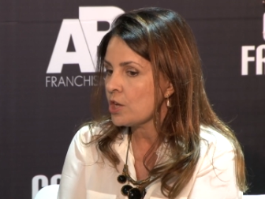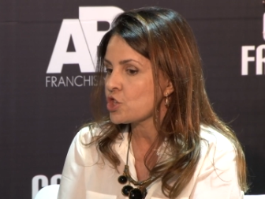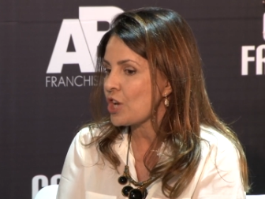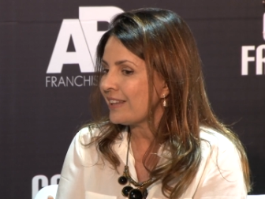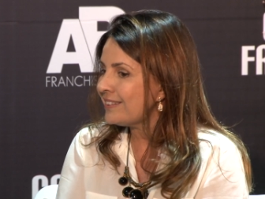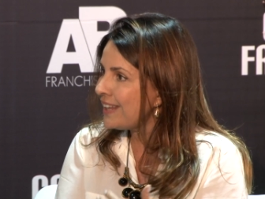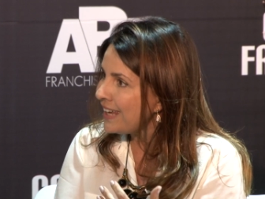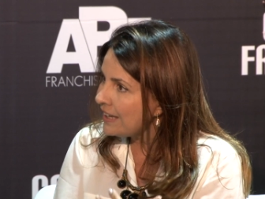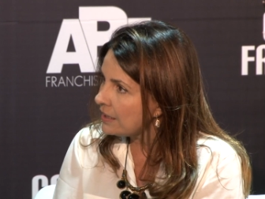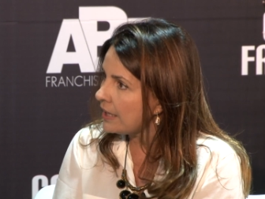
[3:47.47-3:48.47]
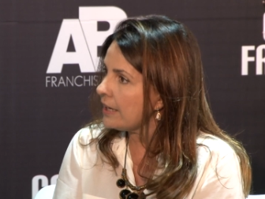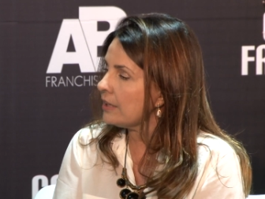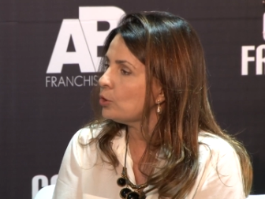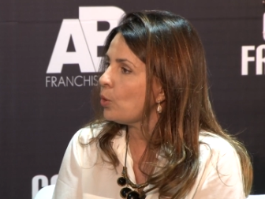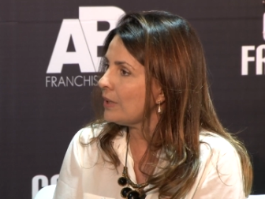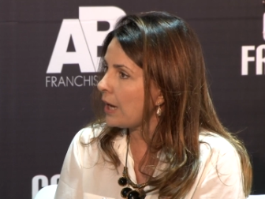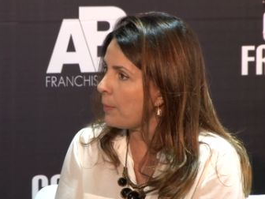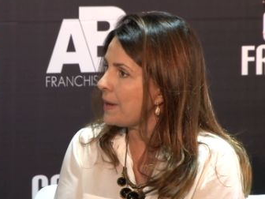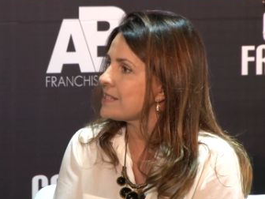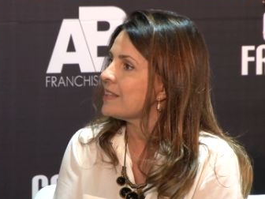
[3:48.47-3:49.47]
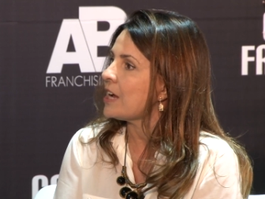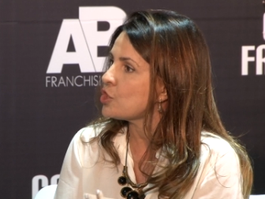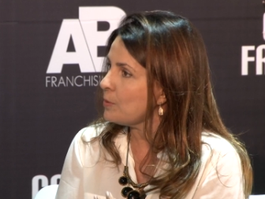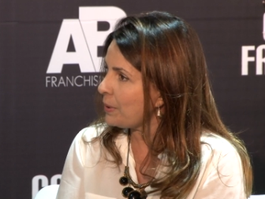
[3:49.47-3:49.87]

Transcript: já tem né, toda a capacidade